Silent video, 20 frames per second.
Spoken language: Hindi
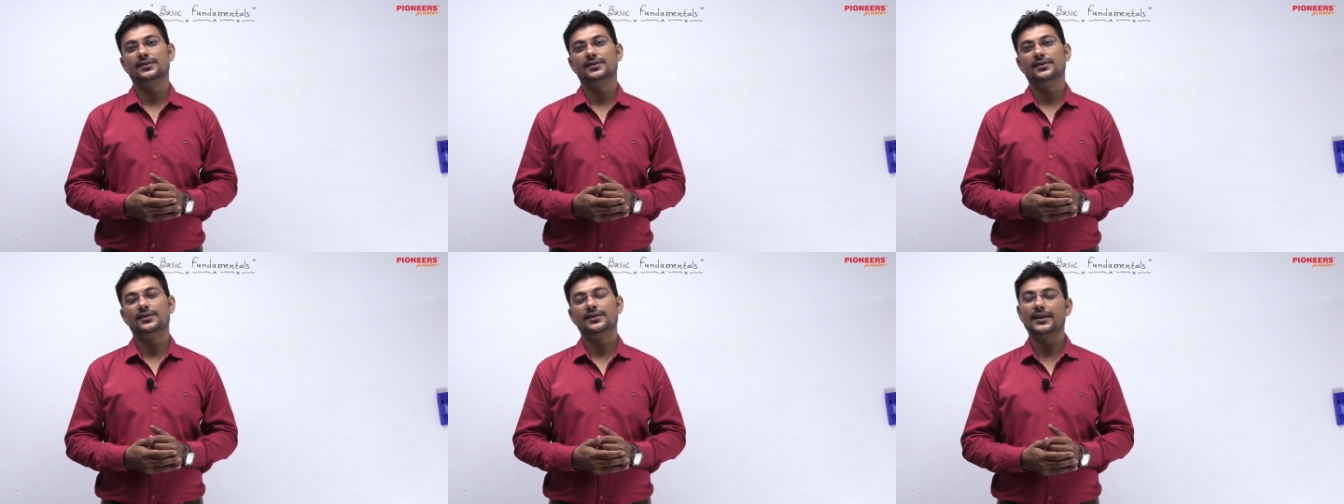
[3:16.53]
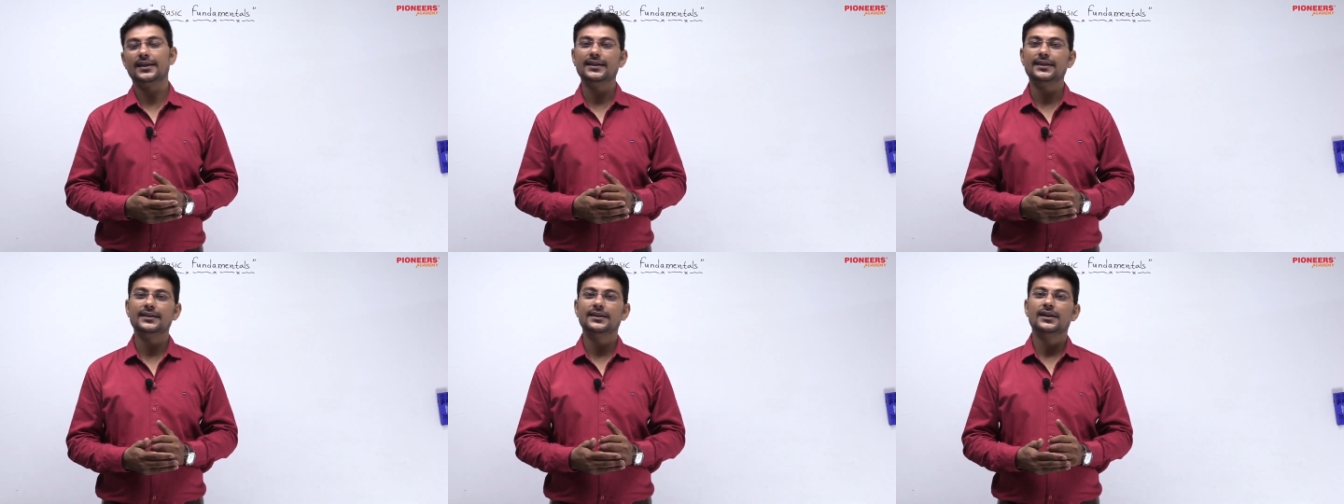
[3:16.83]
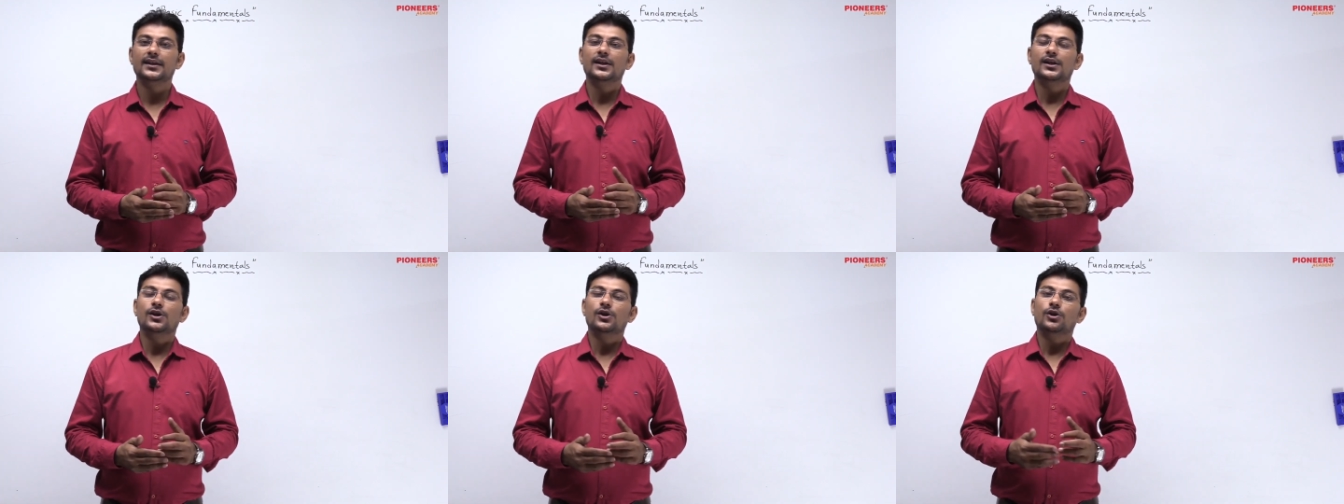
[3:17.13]
राइट
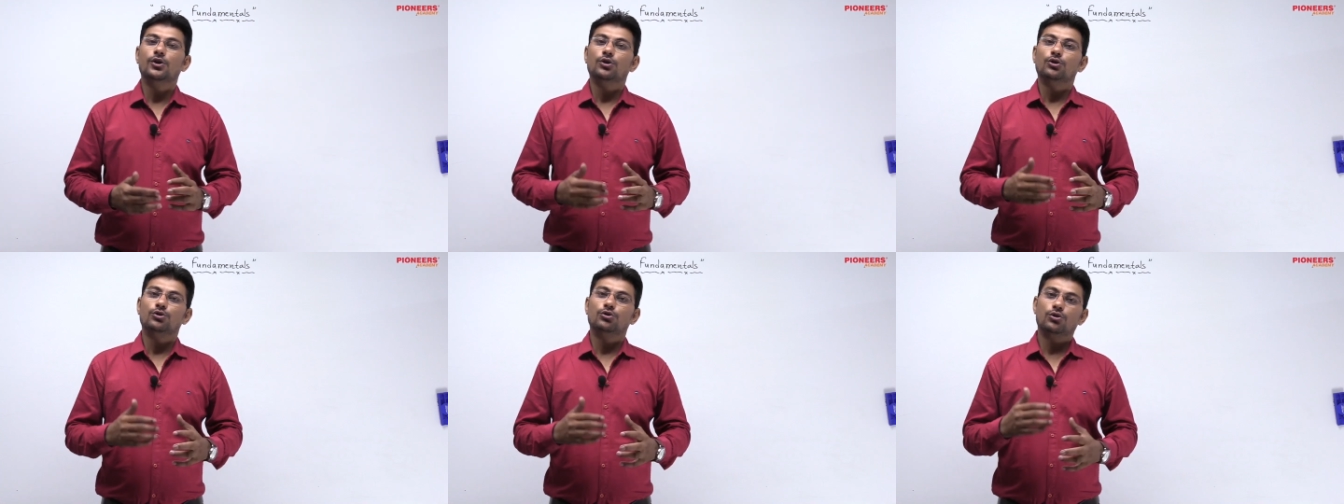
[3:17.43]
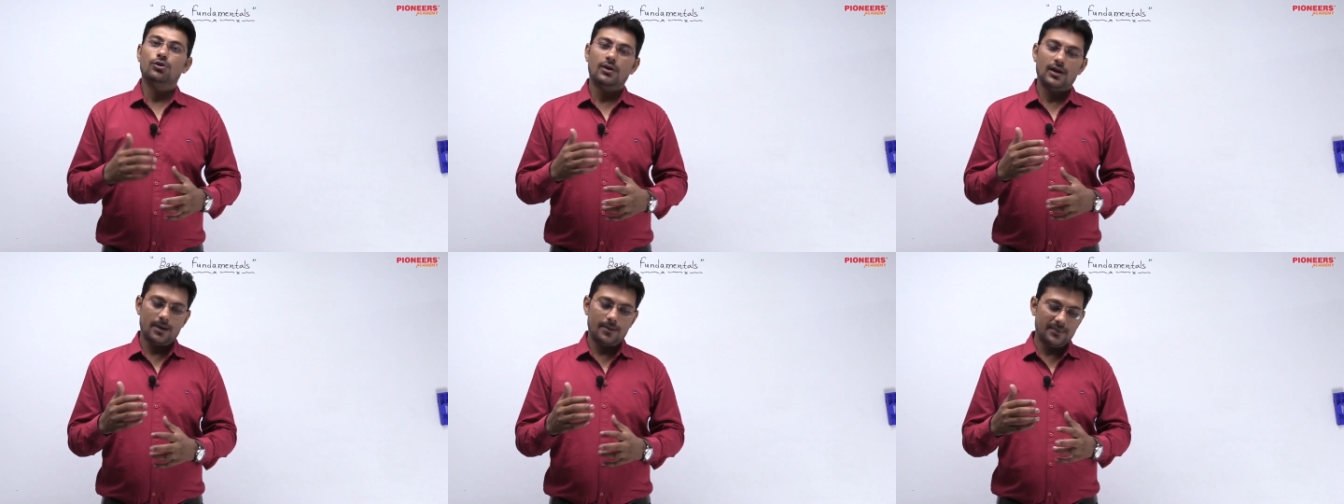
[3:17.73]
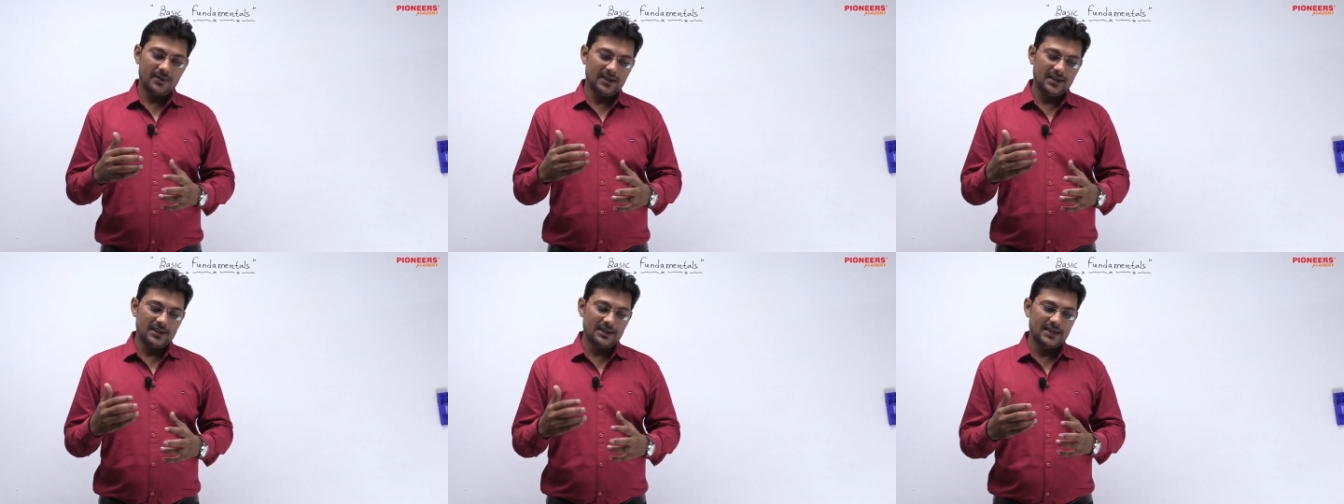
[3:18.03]
तो
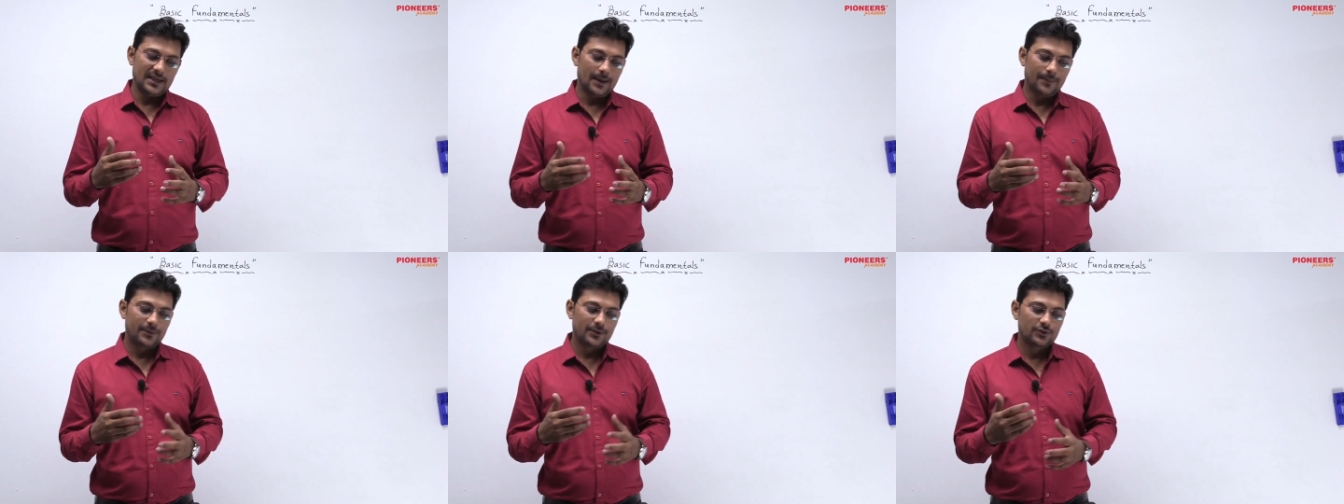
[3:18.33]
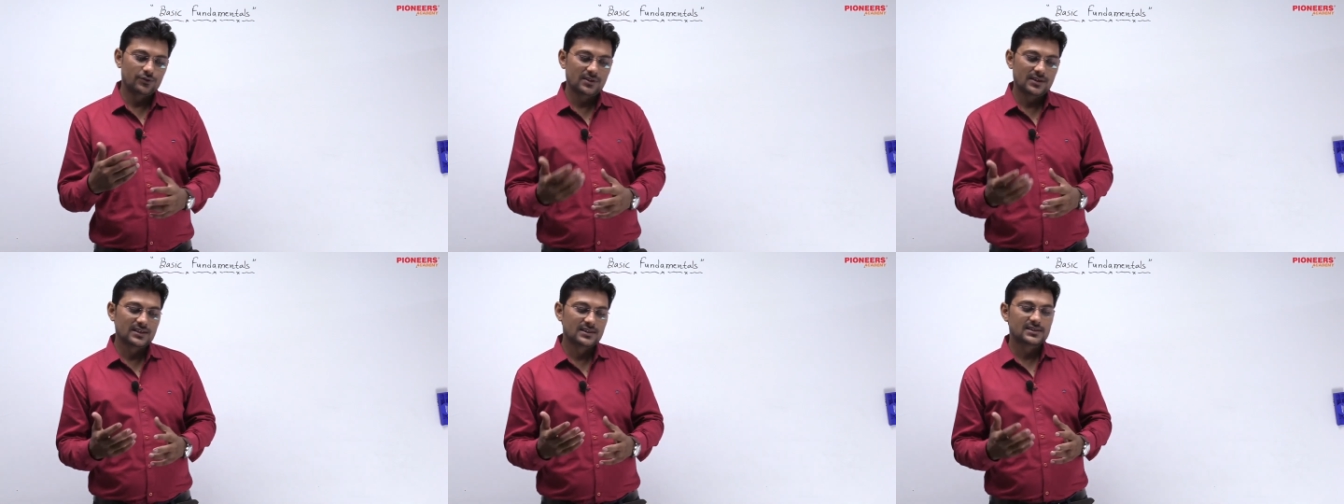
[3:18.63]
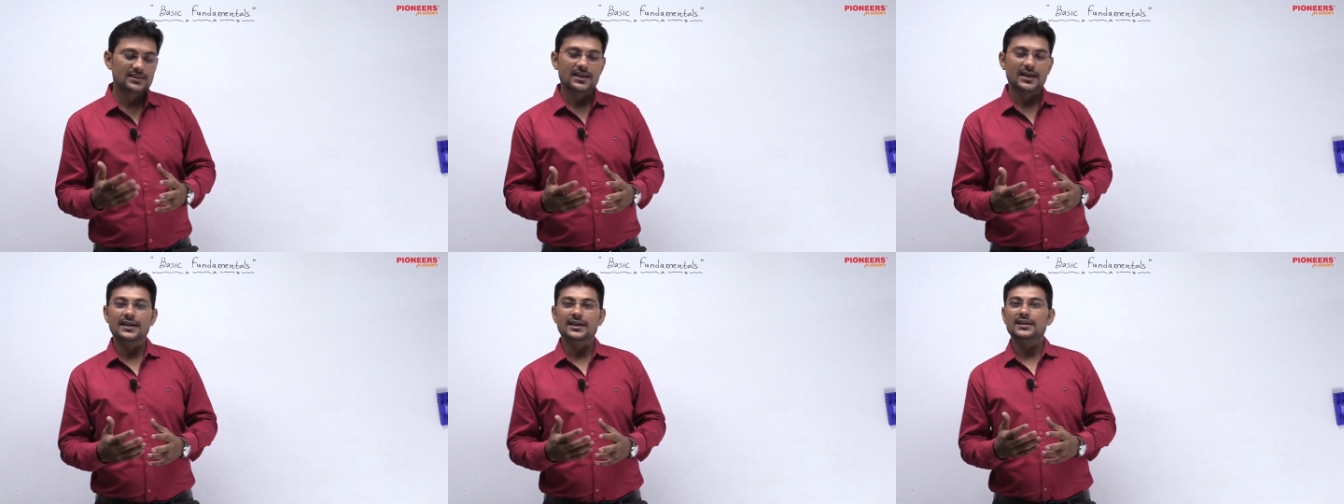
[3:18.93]
हमें यहाँ पर जो ये
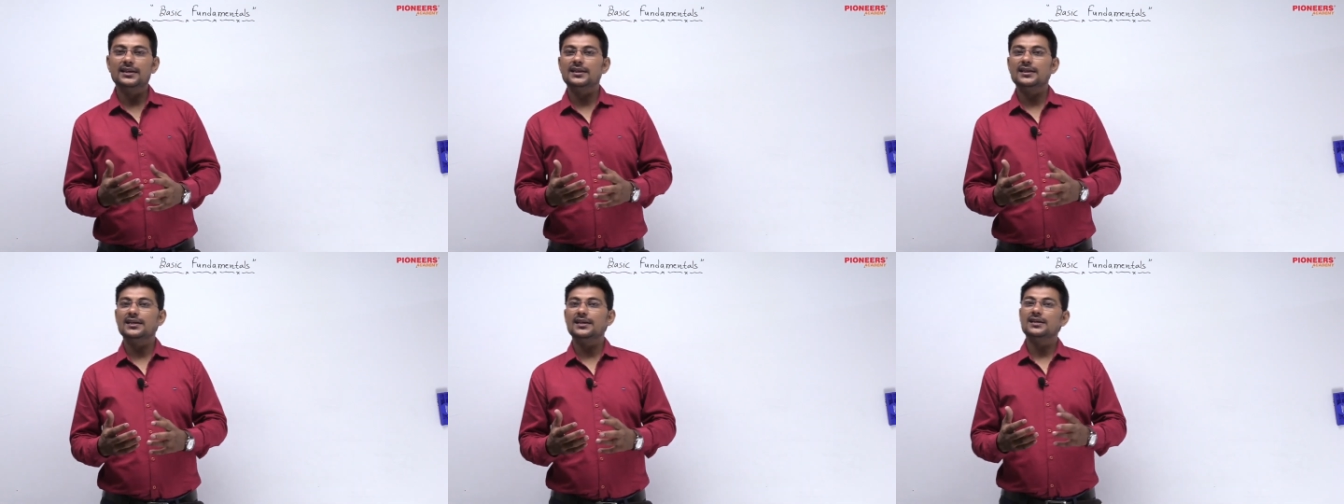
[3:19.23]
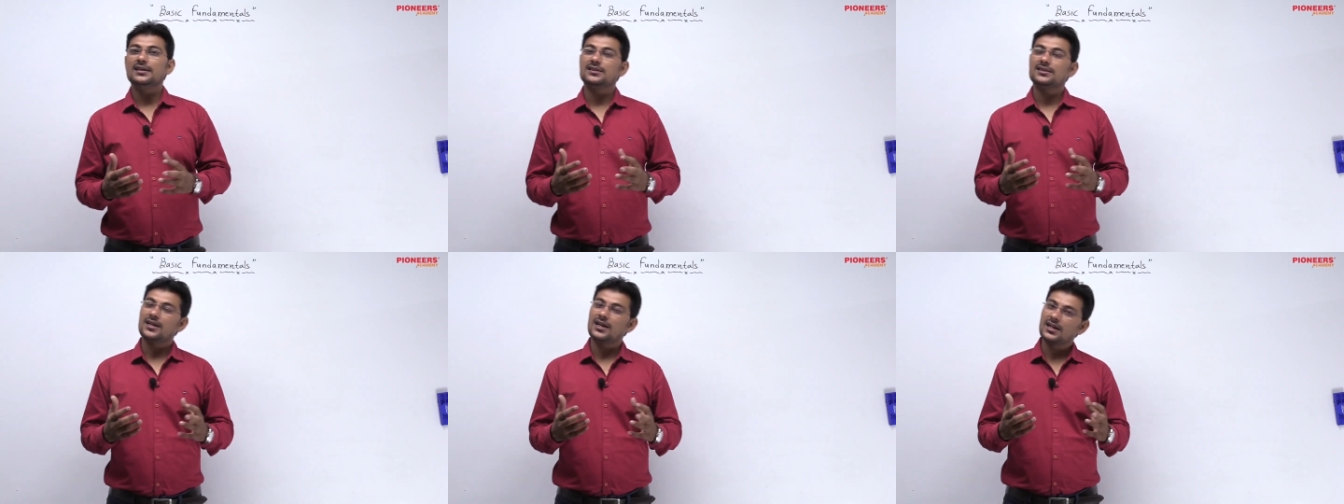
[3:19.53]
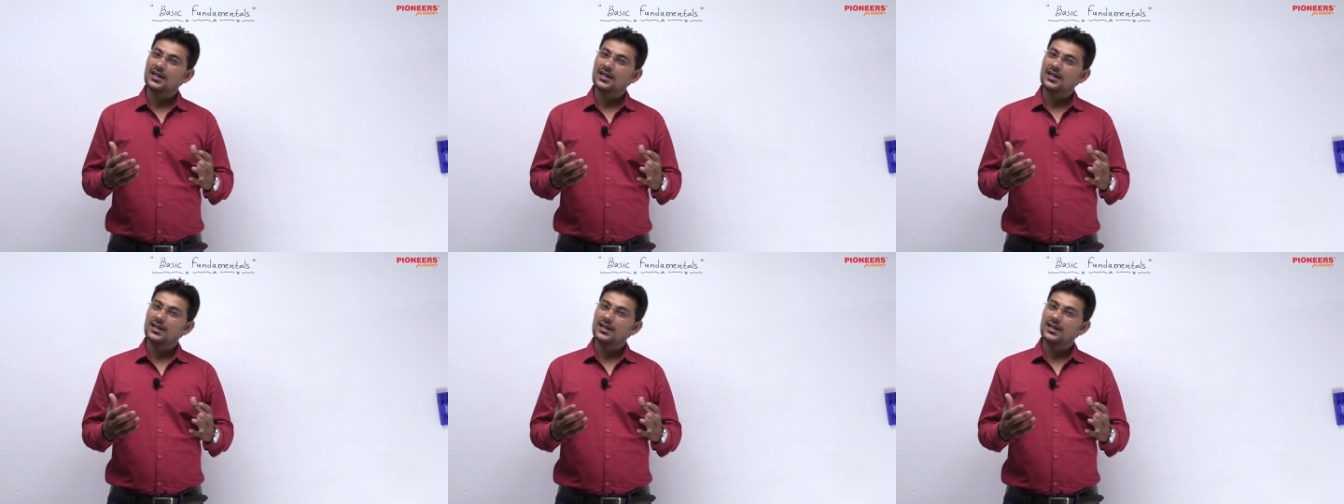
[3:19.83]
सेंटर है इसका